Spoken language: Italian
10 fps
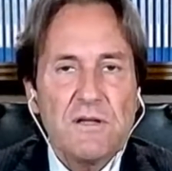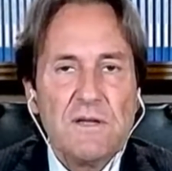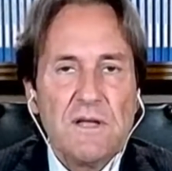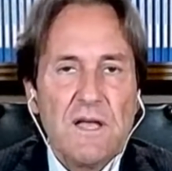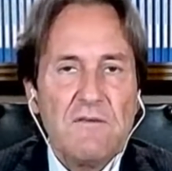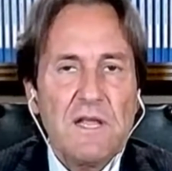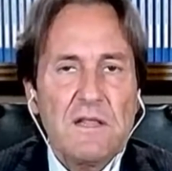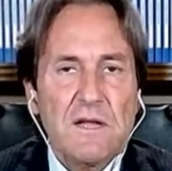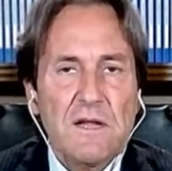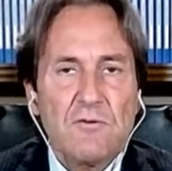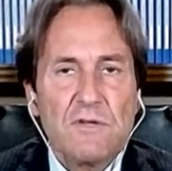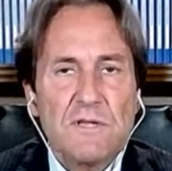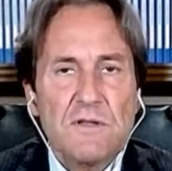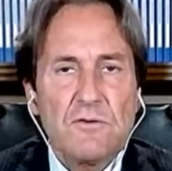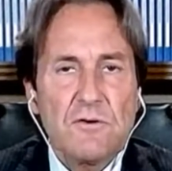È evidente che alcuni
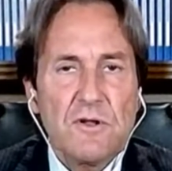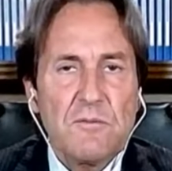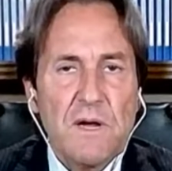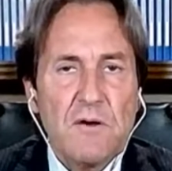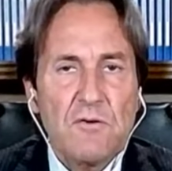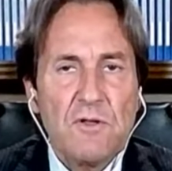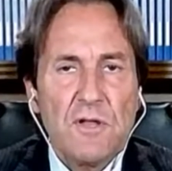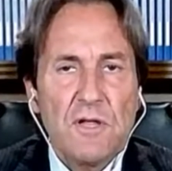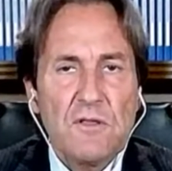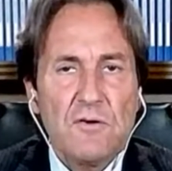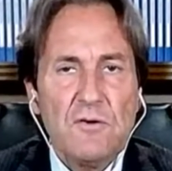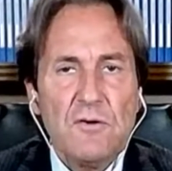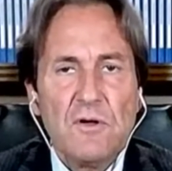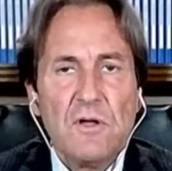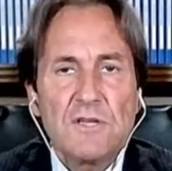settori rimangono indietro,
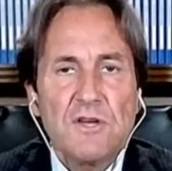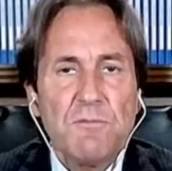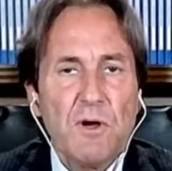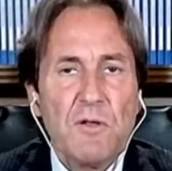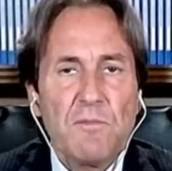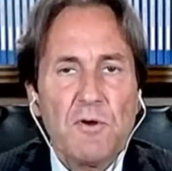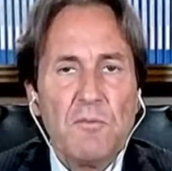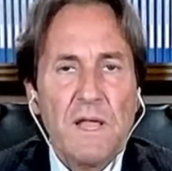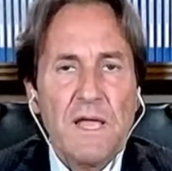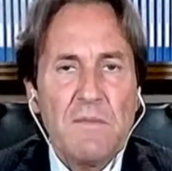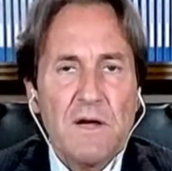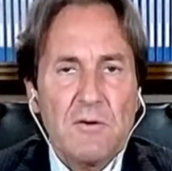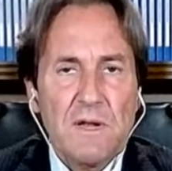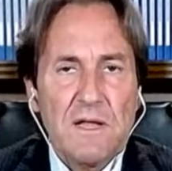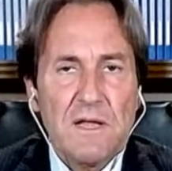e c'è poi il problema,
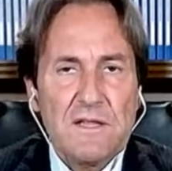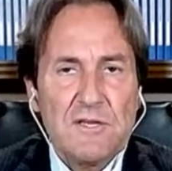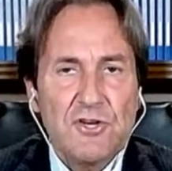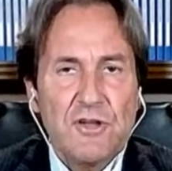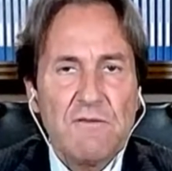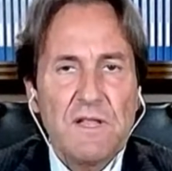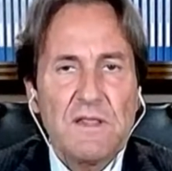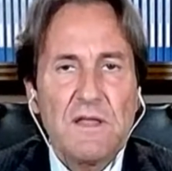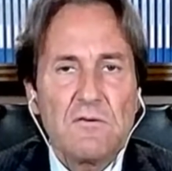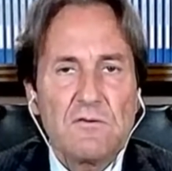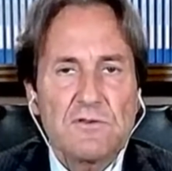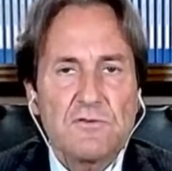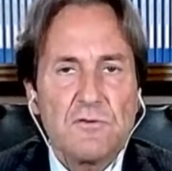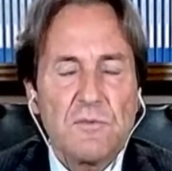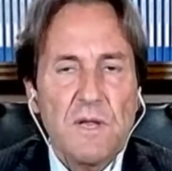come lei diceva, dei
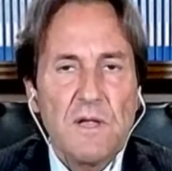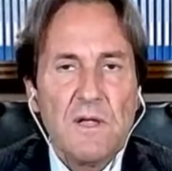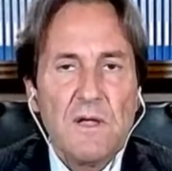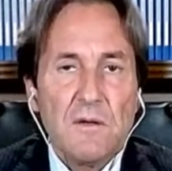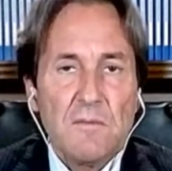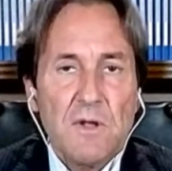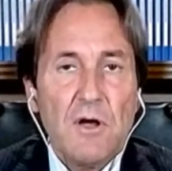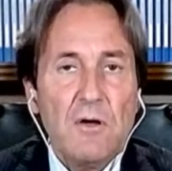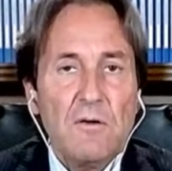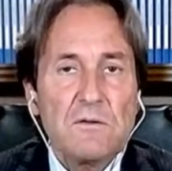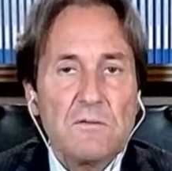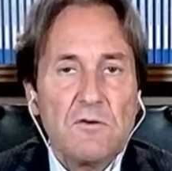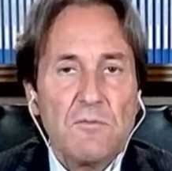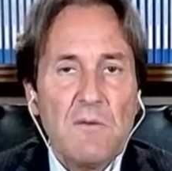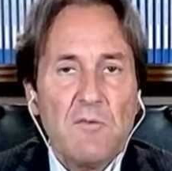consumi. Scusi, Però abbiamo...
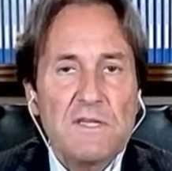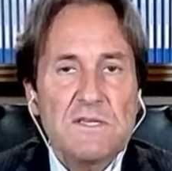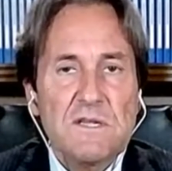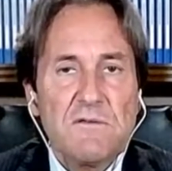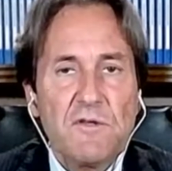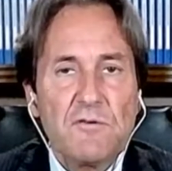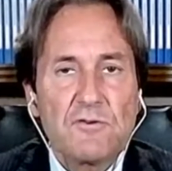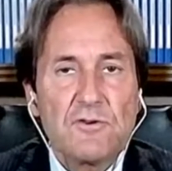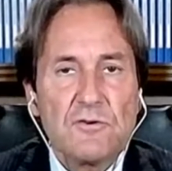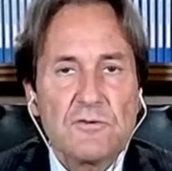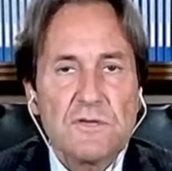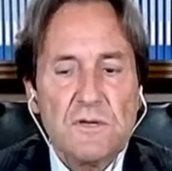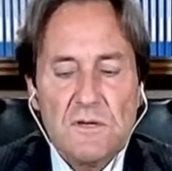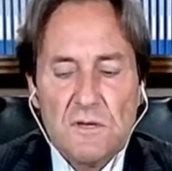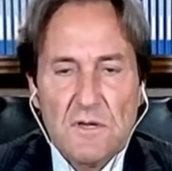dobbiamo essere fiduciosi.
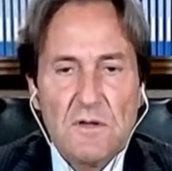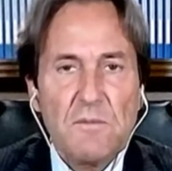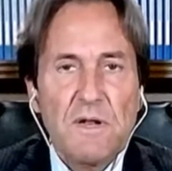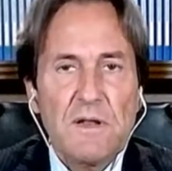Professor Fortuna, per...